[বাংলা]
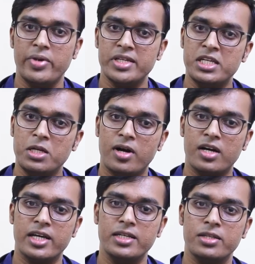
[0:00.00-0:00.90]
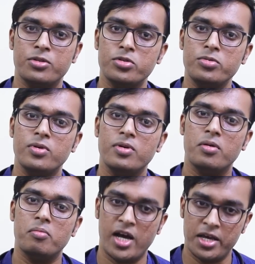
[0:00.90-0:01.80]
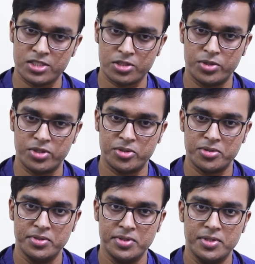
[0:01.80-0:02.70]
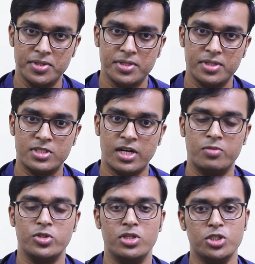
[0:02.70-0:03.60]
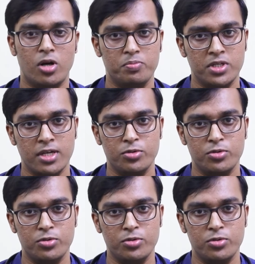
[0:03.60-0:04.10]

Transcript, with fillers: বেশিরভাগটাই কিন্তু ভাইরাস ঘটিত যার মধ্যে সব থেকে